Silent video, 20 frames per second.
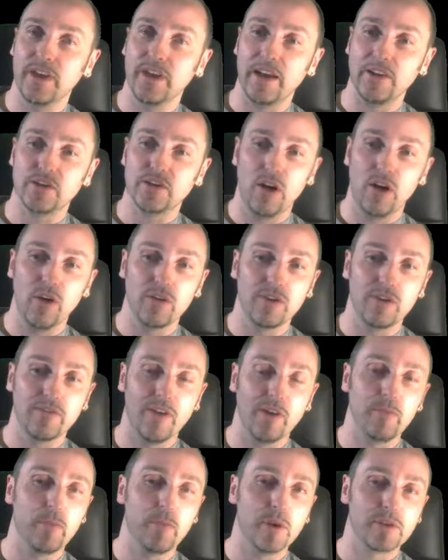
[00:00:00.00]
da hatte ich auch die
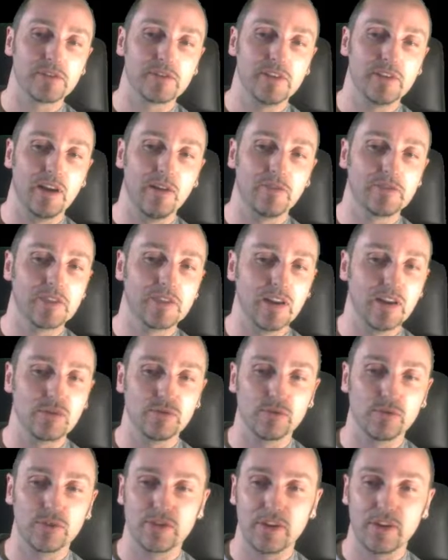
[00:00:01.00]

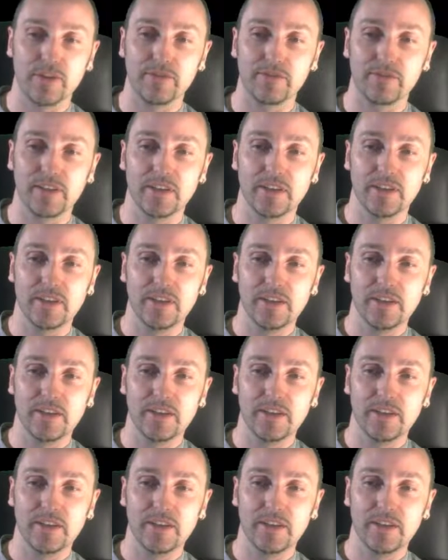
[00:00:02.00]
Wachpostenaufzeichnung geschafft.